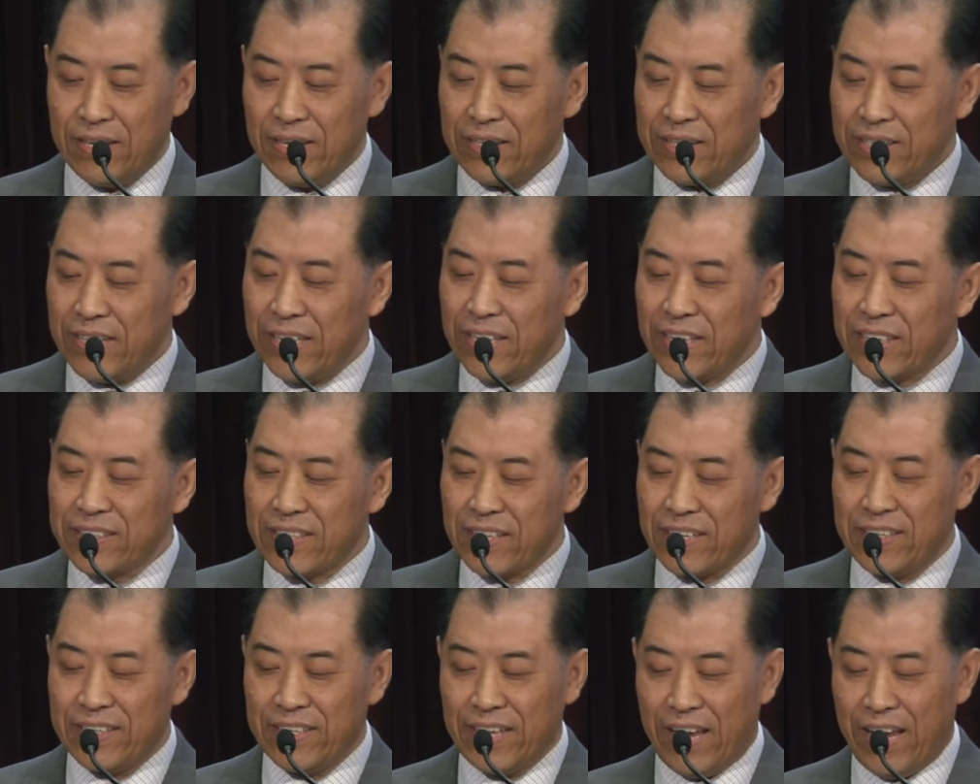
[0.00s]
第一个
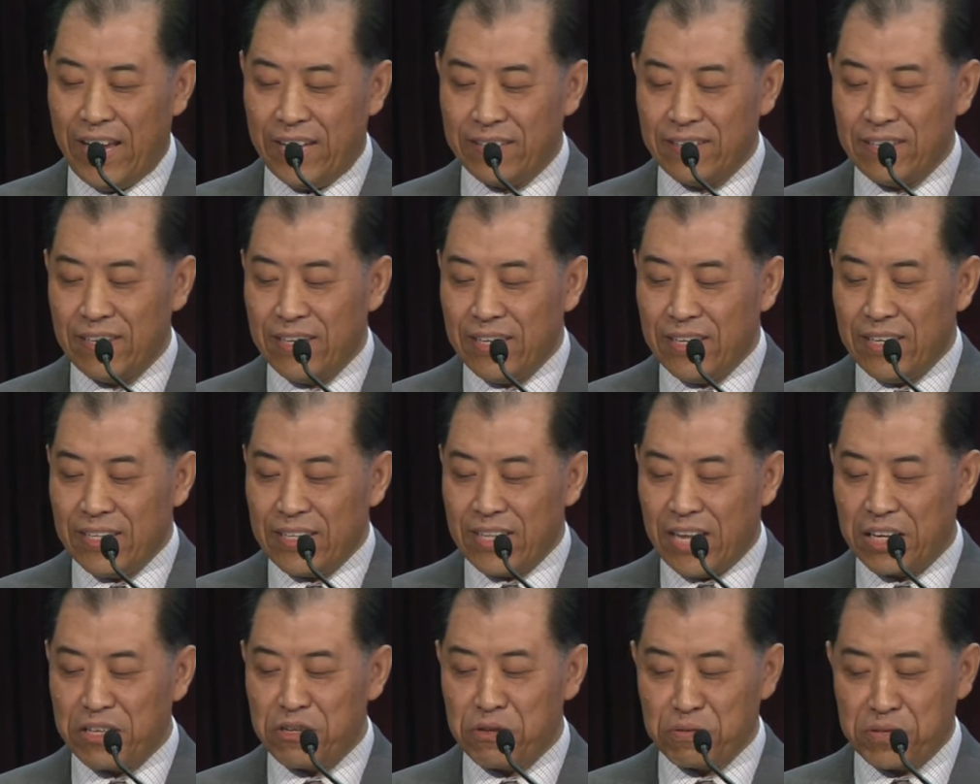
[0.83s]
特点，
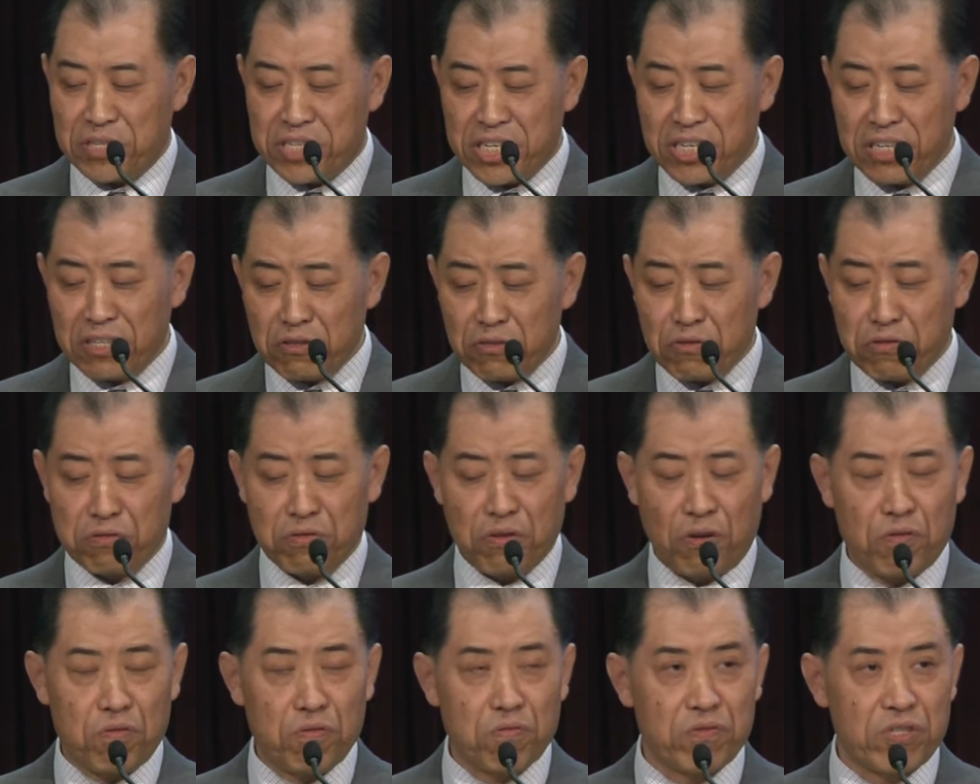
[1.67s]
他有清楚的
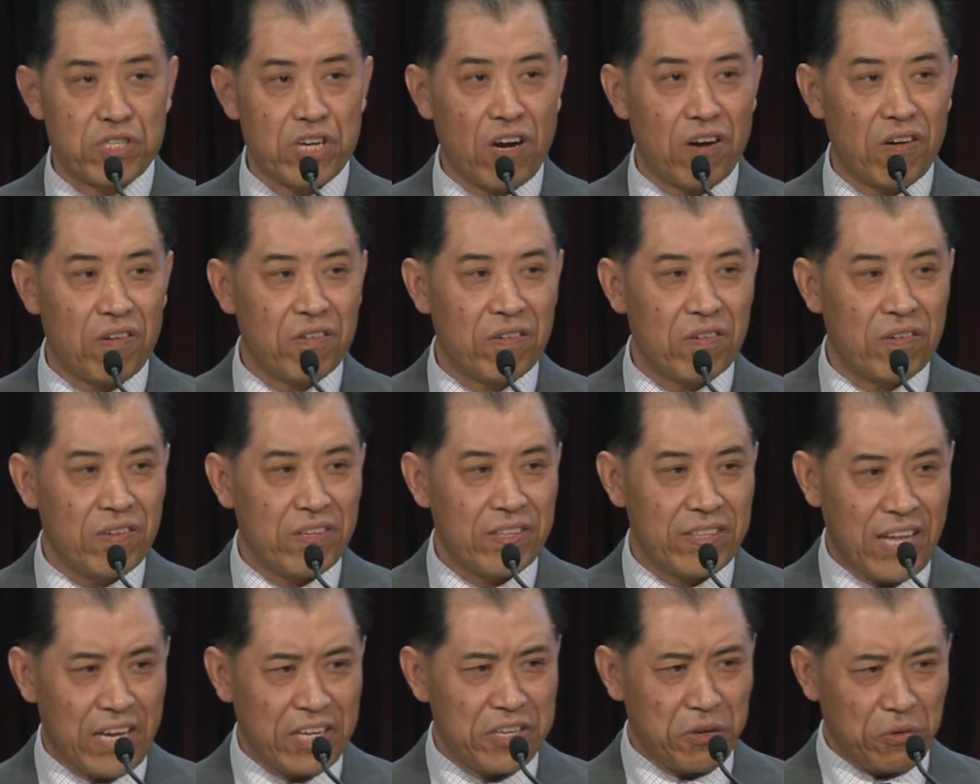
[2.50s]
呼召，
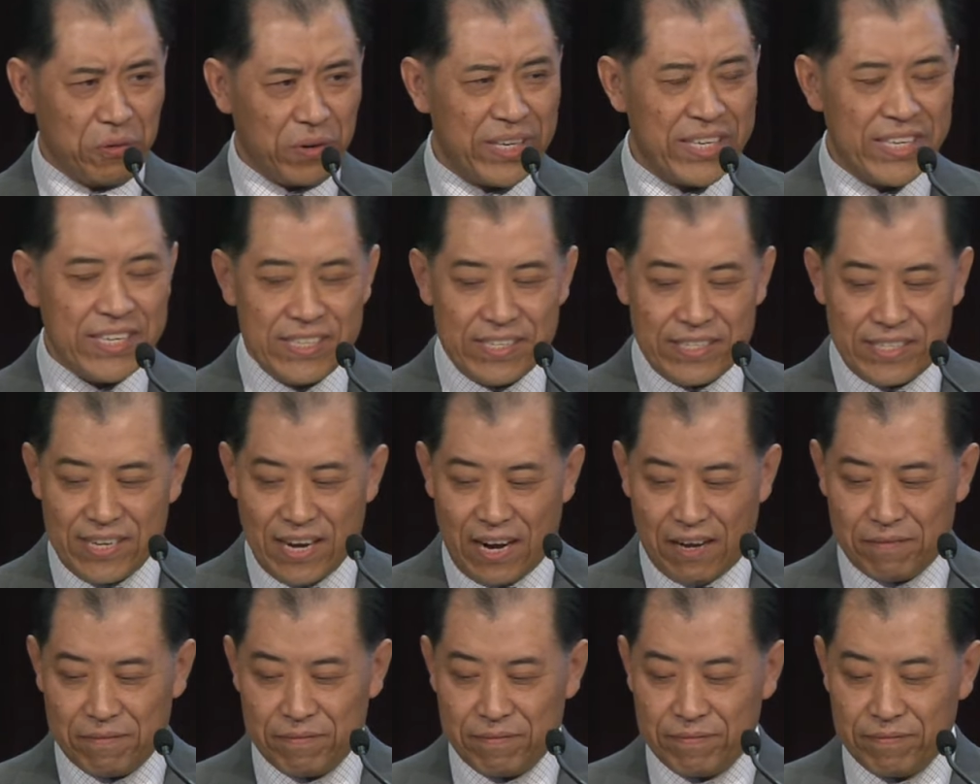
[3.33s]
他有个意向，